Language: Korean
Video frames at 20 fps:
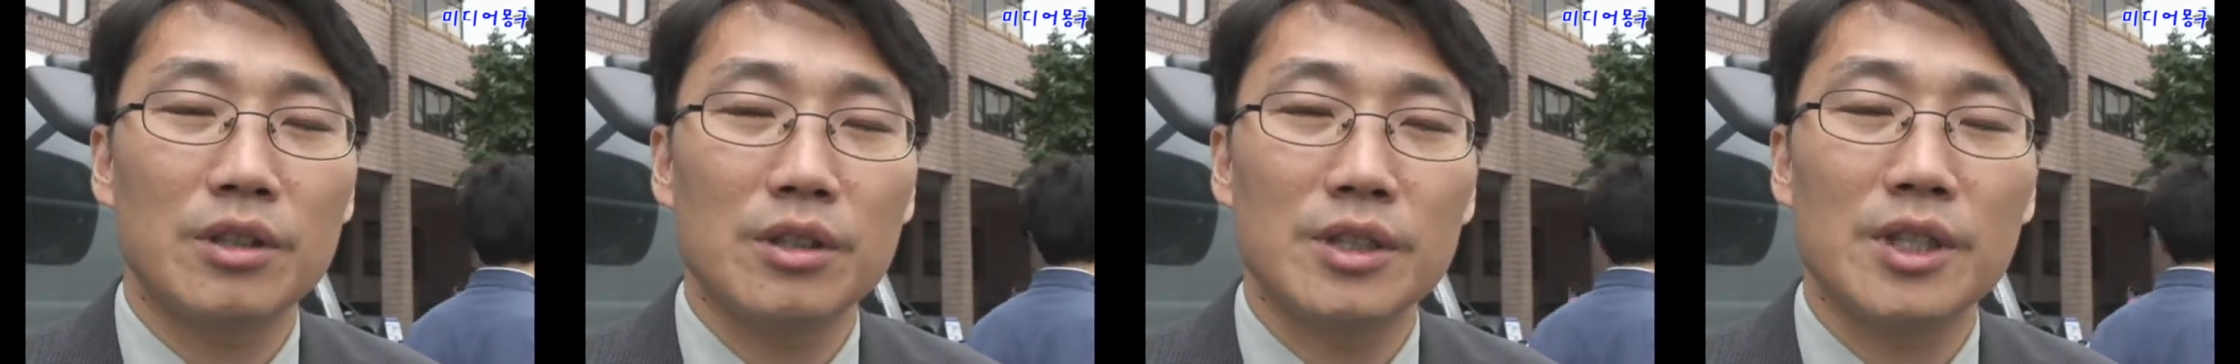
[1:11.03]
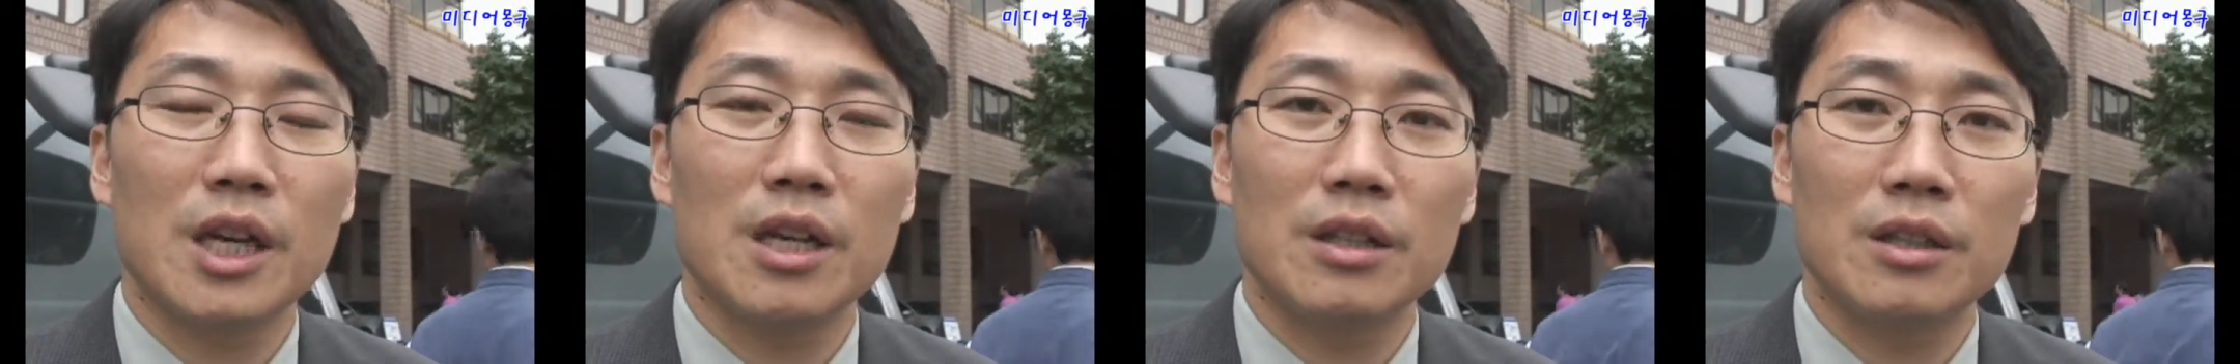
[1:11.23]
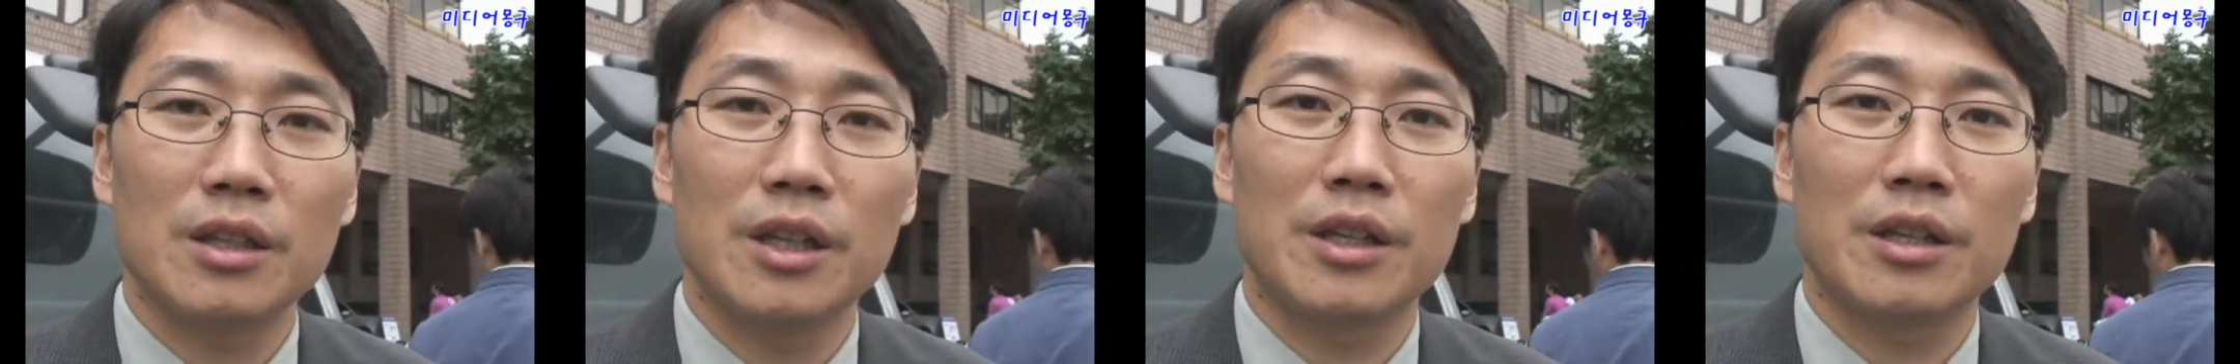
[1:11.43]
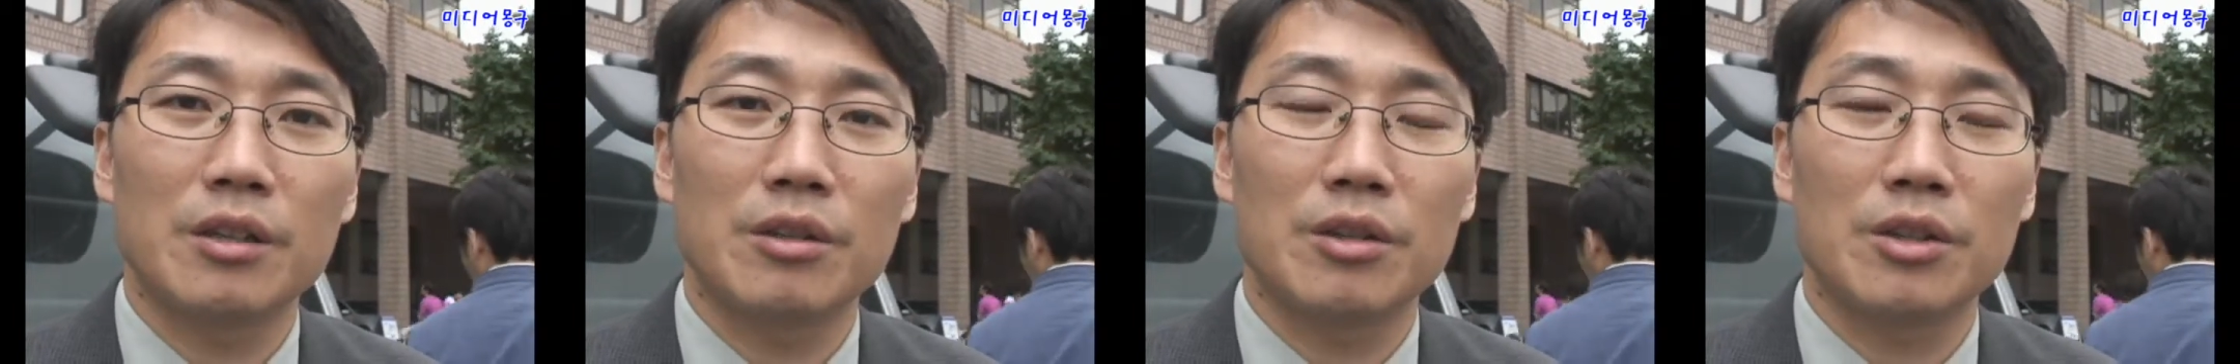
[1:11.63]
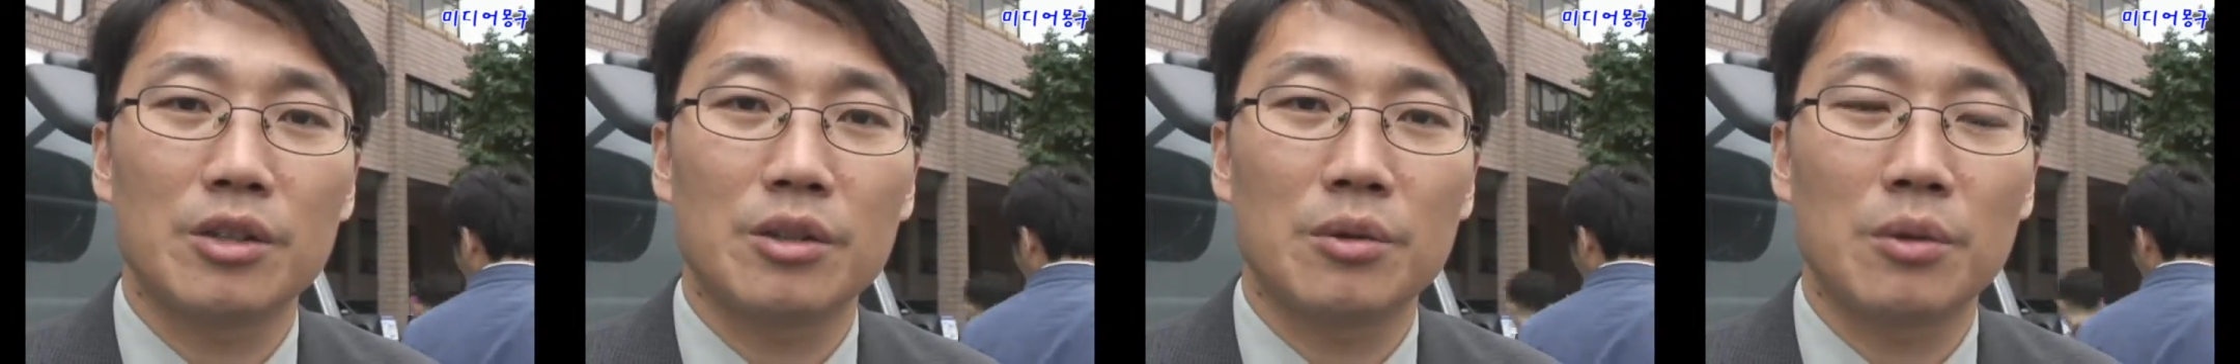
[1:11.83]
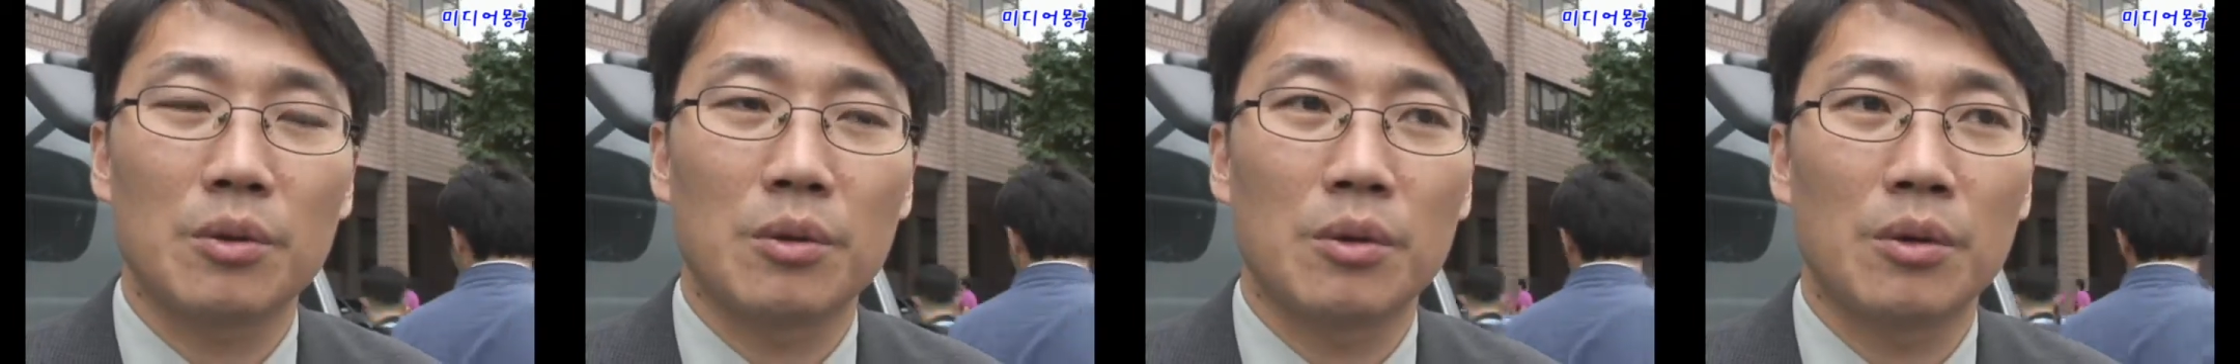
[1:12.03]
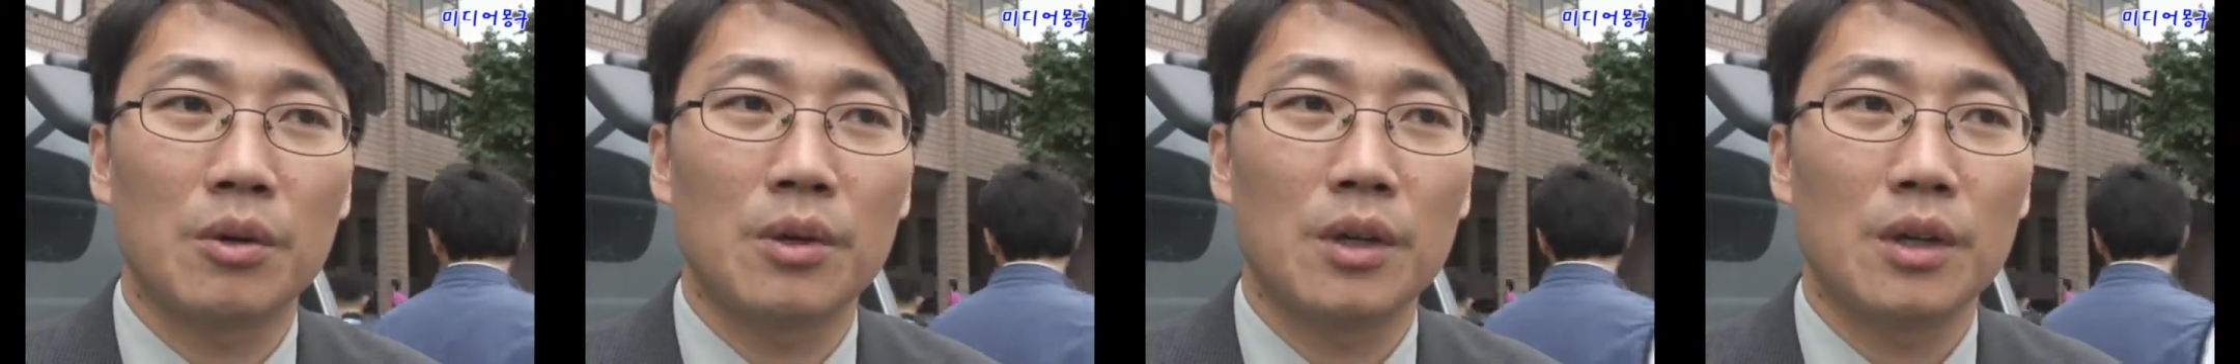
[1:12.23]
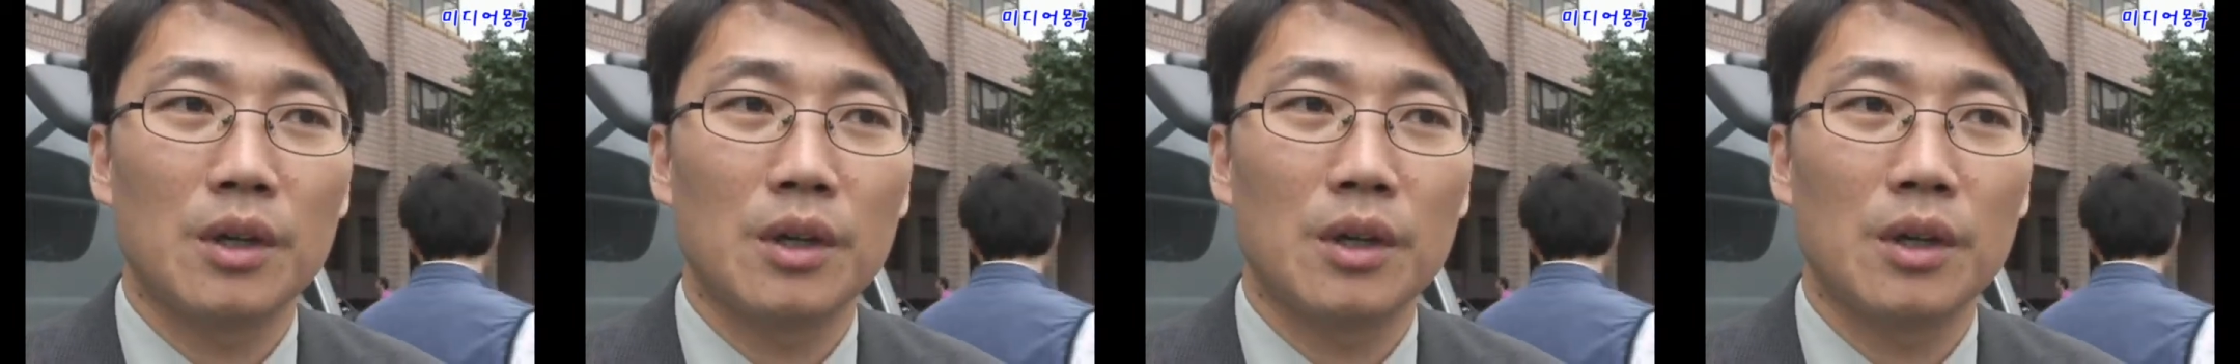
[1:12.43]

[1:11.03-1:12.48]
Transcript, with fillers: 큰 상을 내린 것이고